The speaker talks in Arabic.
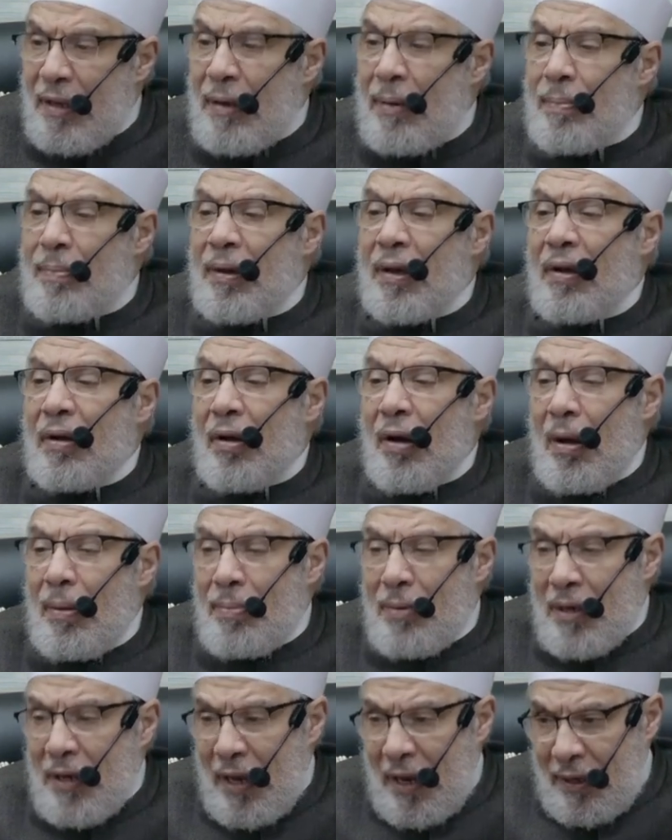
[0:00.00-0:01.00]
من
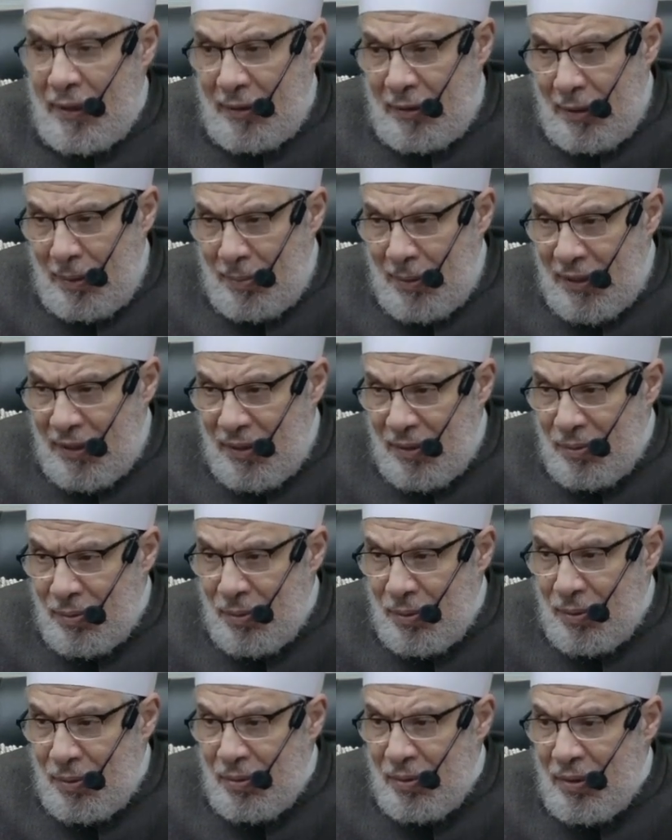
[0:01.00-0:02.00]
قبل أن
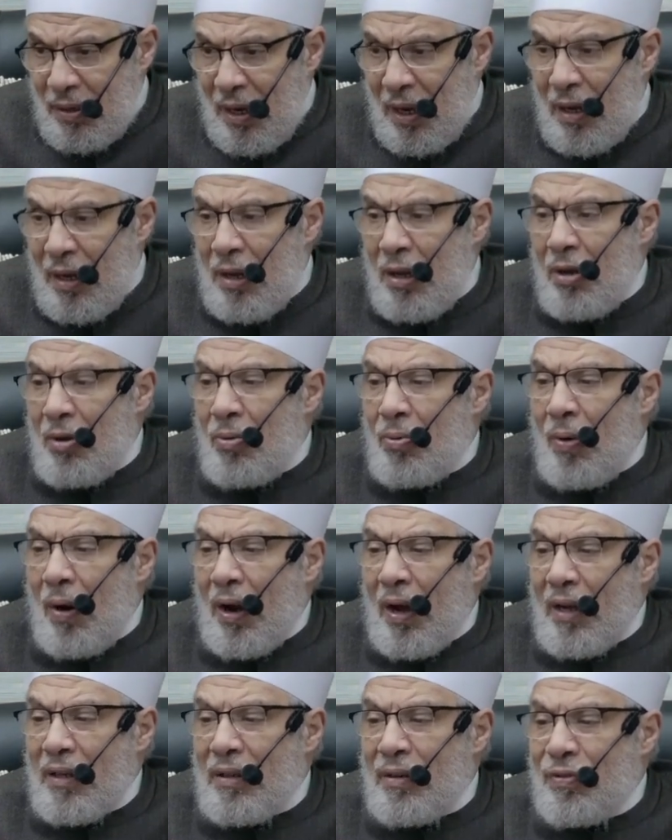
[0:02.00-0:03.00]
تمسوهن
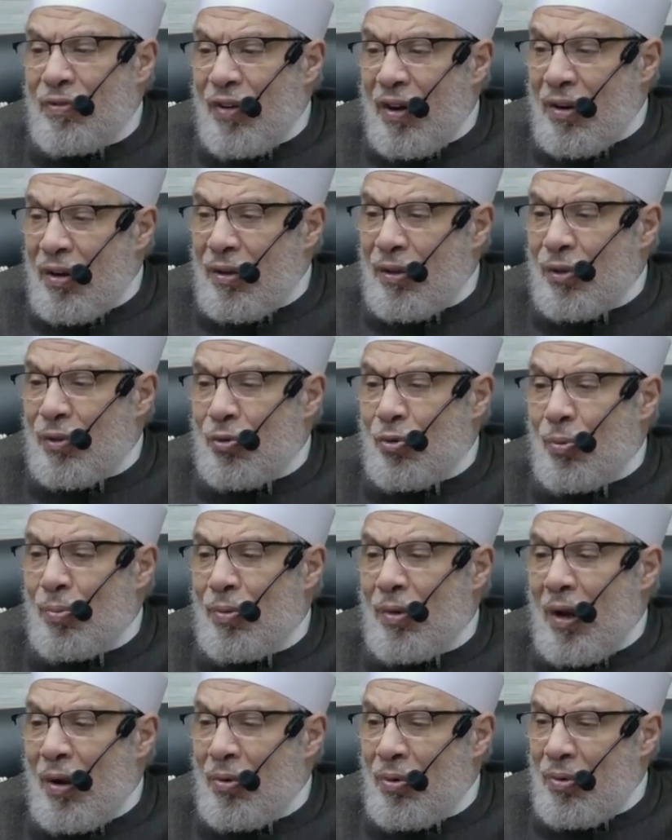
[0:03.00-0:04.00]
وقد
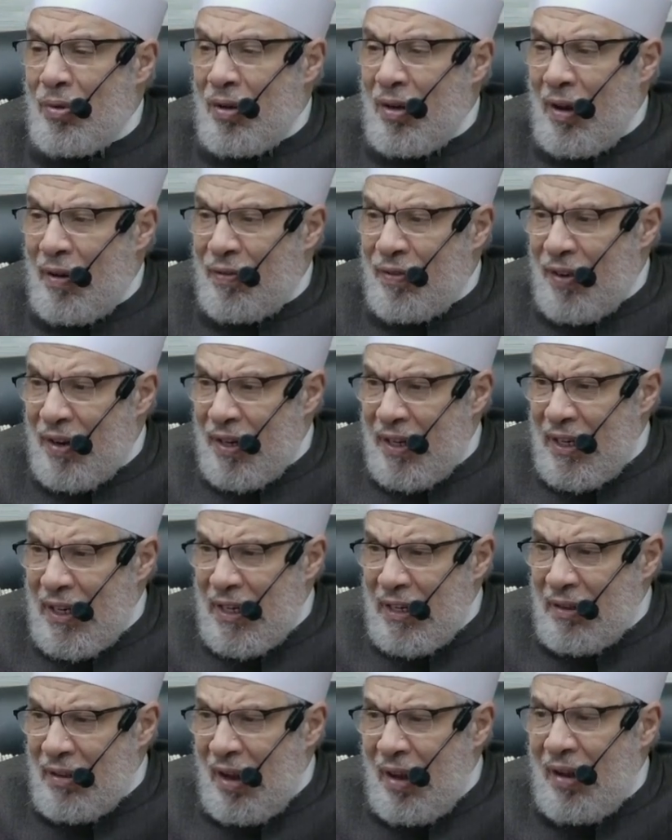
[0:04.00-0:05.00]
فرضتم لهن
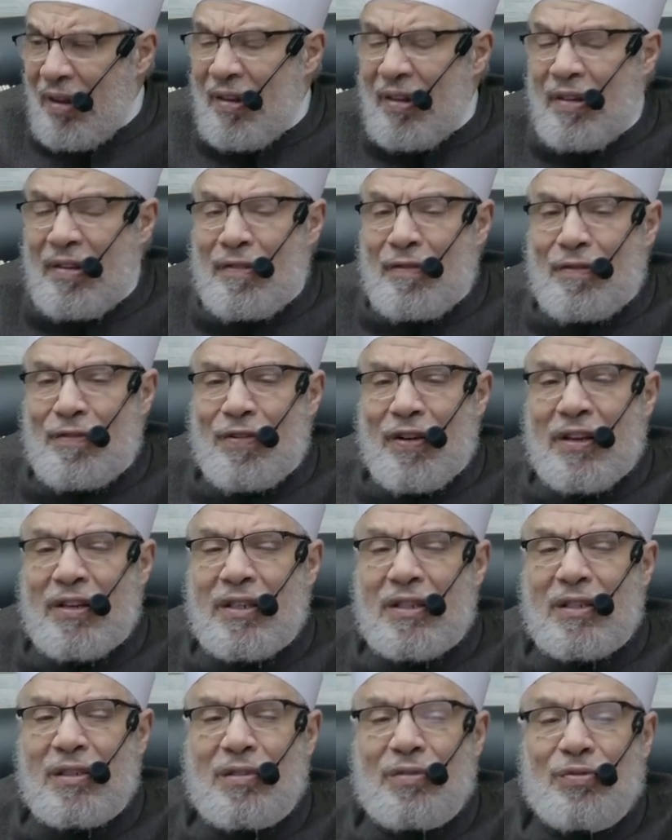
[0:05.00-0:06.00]
فريضة
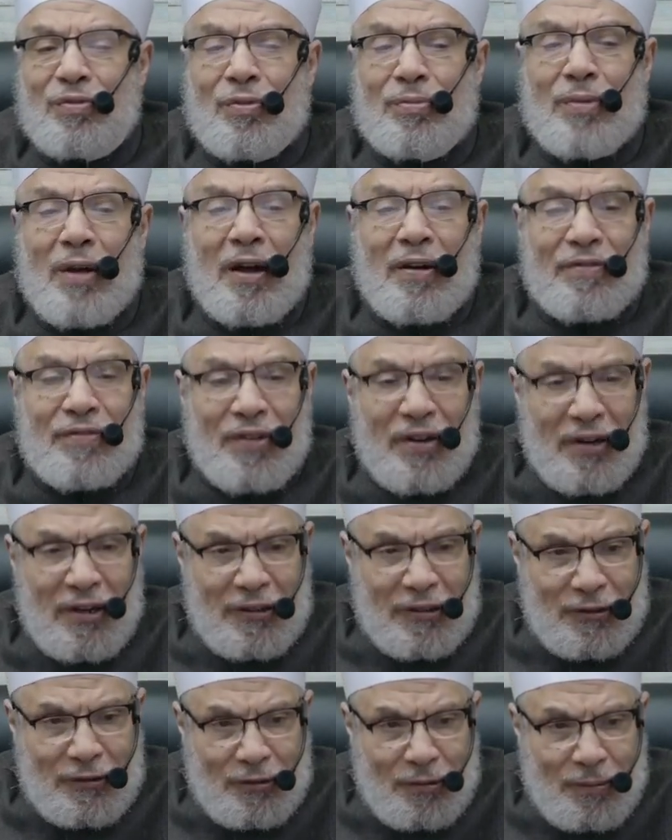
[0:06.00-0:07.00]
فنصف ما
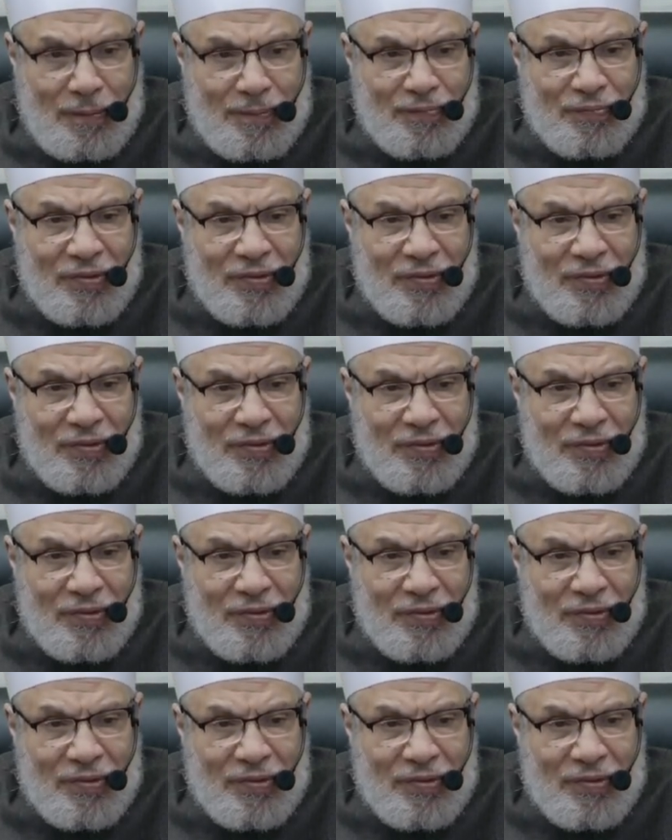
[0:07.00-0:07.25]
فرضتم